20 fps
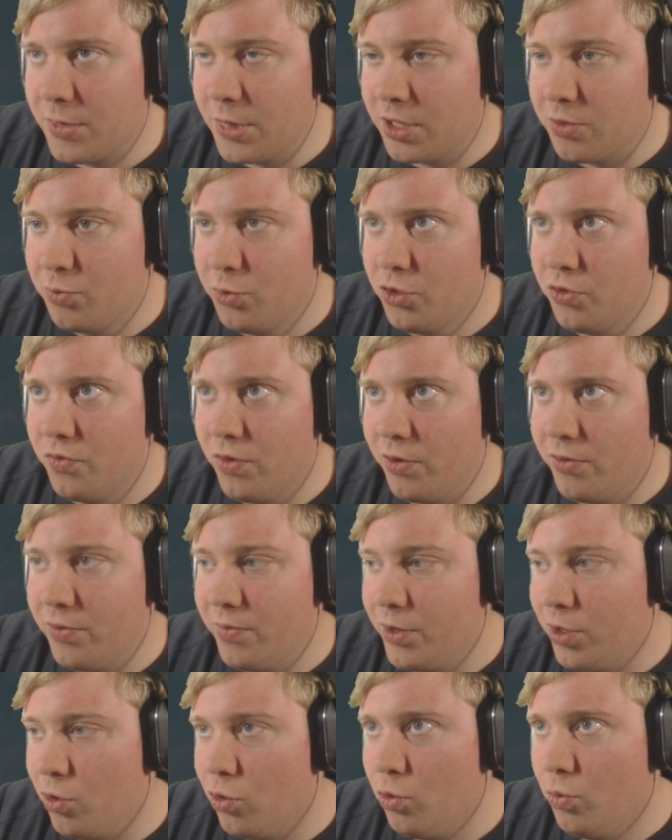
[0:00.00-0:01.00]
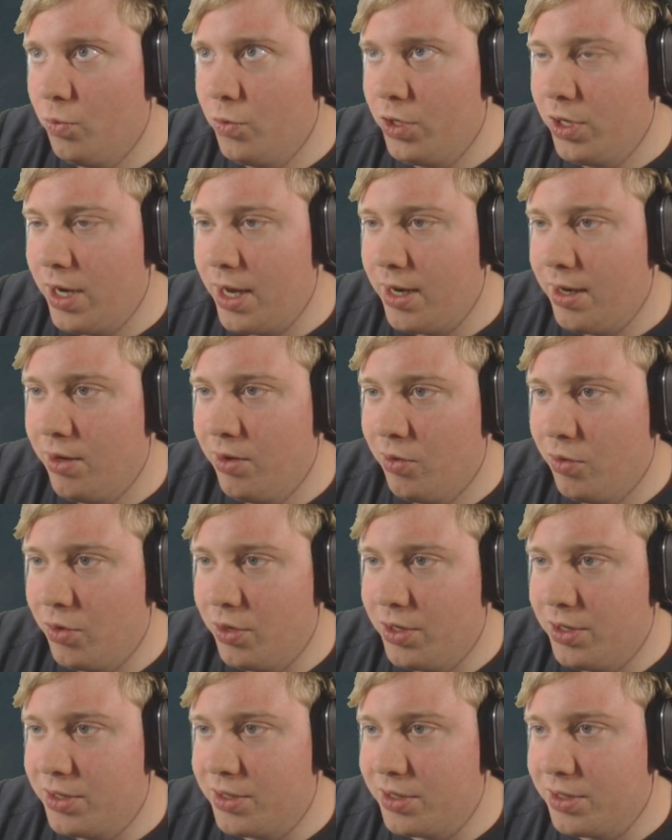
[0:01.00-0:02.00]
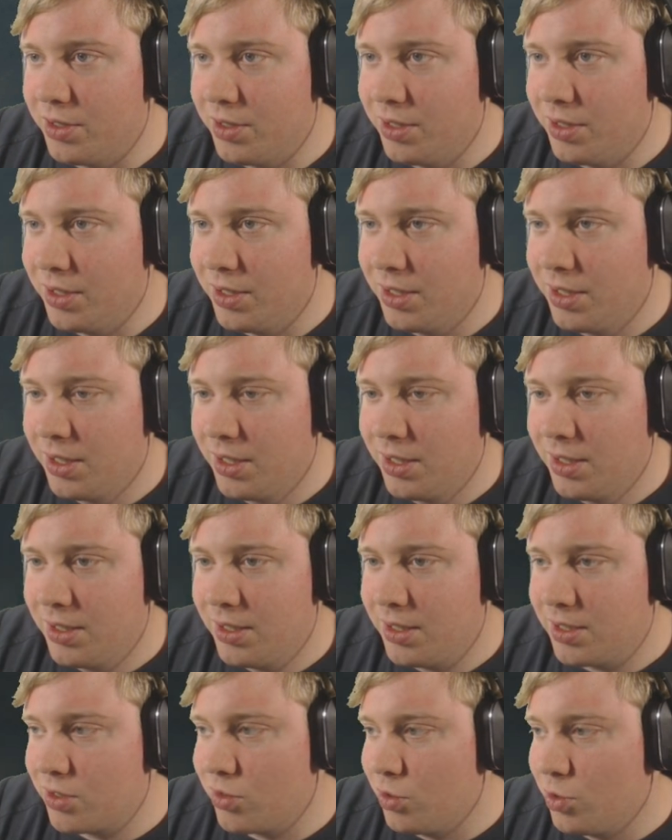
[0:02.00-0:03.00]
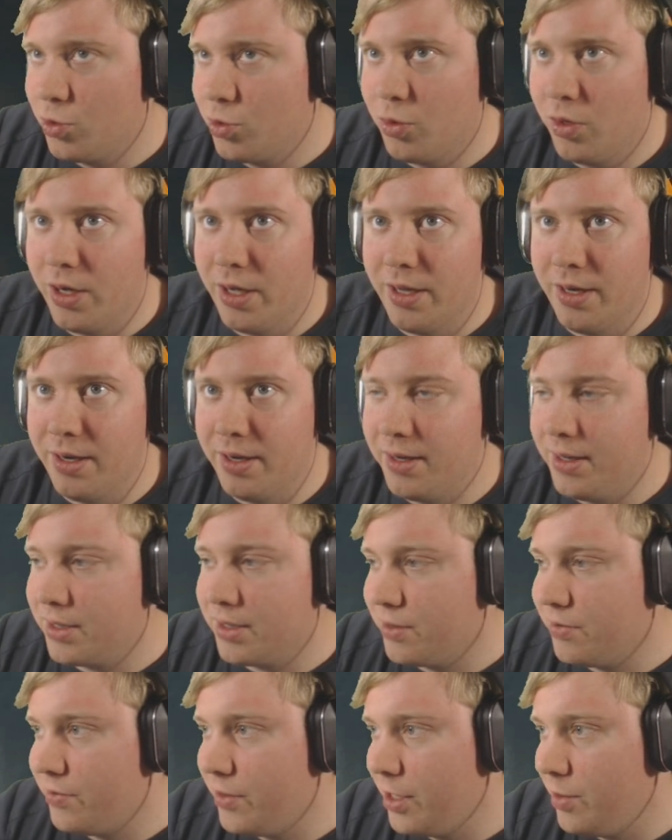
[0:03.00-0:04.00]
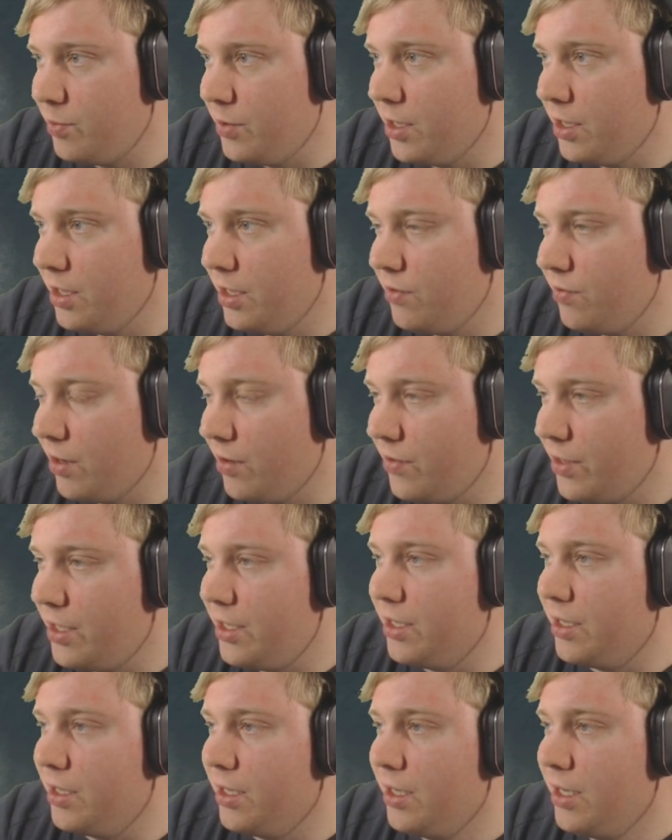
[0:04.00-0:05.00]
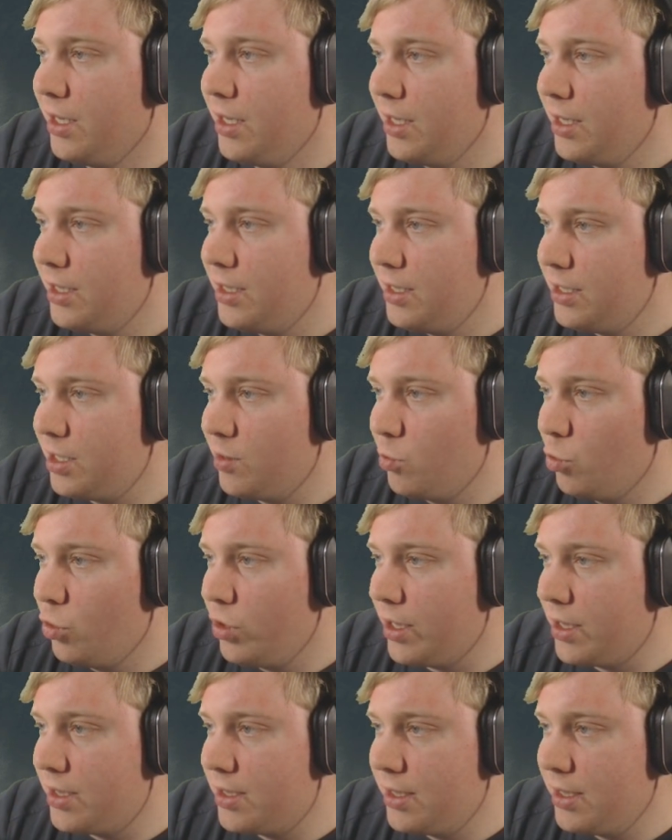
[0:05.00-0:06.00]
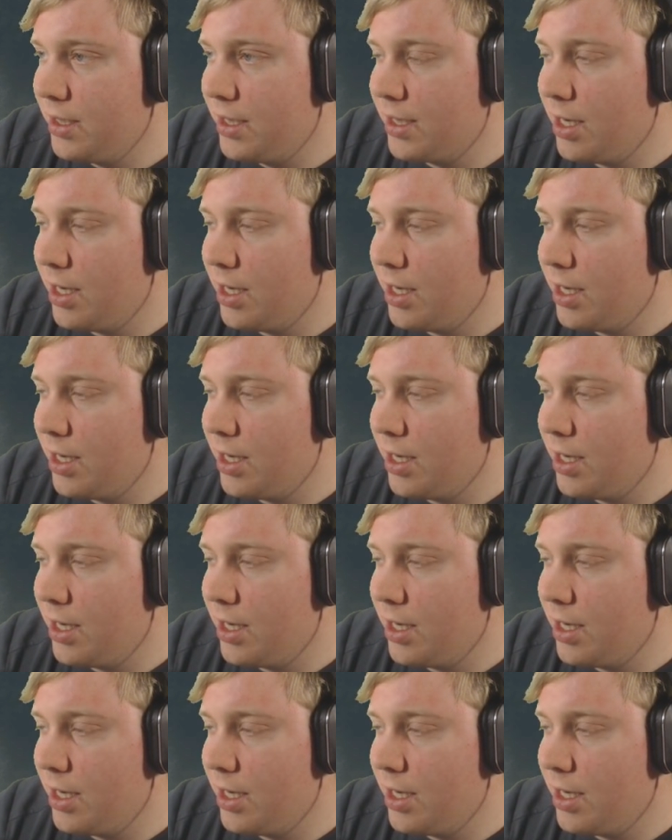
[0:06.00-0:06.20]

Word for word: Das müssten wir auf jeden Fall noch umbenennen und äh, das Kontur ändern. Das gefällt mir hier nicht, weil wir hier nicht im Orient sind.